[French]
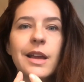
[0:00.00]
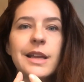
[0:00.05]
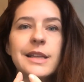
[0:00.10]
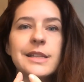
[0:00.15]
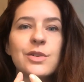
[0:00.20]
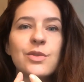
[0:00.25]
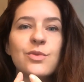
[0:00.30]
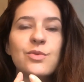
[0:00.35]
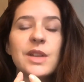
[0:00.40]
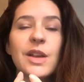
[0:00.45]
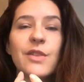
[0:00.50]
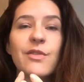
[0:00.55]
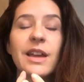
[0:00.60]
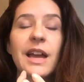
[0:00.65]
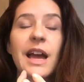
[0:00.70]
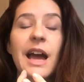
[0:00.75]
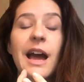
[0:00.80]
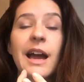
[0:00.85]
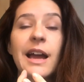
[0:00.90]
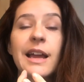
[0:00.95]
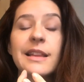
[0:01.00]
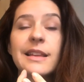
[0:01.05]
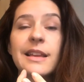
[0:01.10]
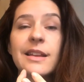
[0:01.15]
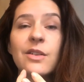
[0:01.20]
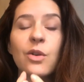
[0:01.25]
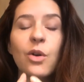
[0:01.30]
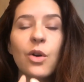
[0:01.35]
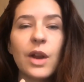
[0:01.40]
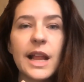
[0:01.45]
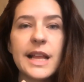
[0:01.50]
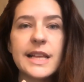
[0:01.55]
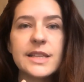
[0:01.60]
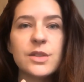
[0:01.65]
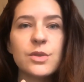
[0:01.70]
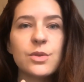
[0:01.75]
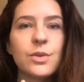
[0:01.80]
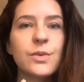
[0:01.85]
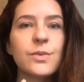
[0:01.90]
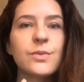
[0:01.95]
Est-ce que vous avez arrêté une
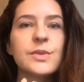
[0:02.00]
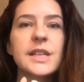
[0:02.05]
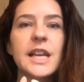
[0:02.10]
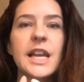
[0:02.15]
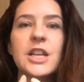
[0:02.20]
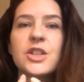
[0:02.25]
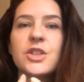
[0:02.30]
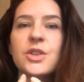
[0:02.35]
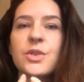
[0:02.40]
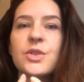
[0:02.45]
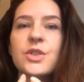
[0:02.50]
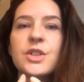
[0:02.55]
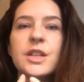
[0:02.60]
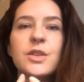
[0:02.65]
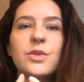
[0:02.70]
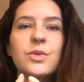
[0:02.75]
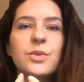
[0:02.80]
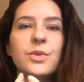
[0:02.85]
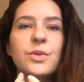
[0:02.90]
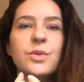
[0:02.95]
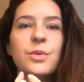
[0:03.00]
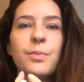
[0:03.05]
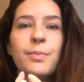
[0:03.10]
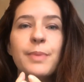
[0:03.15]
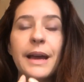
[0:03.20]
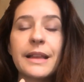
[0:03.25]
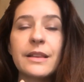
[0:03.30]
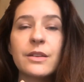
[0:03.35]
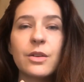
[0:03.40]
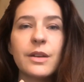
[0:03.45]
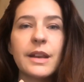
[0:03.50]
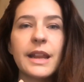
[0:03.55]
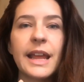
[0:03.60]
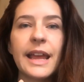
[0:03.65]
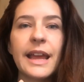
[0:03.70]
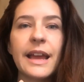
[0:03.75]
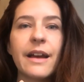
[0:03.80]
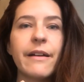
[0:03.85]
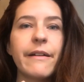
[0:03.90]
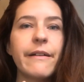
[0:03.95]
relation Vous avez changé de,
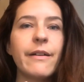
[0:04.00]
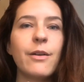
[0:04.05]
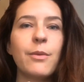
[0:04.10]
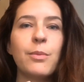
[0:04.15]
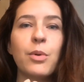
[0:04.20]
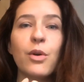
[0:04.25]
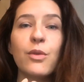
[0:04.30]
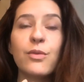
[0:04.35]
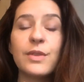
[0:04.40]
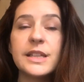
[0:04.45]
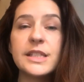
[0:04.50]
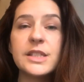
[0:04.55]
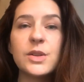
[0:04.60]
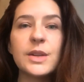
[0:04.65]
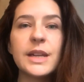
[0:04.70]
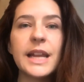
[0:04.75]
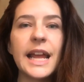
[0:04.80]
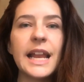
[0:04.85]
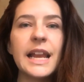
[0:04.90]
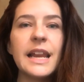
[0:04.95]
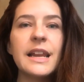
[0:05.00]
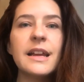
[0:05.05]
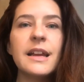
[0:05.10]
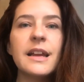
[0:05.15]
partenaire euh, professionnel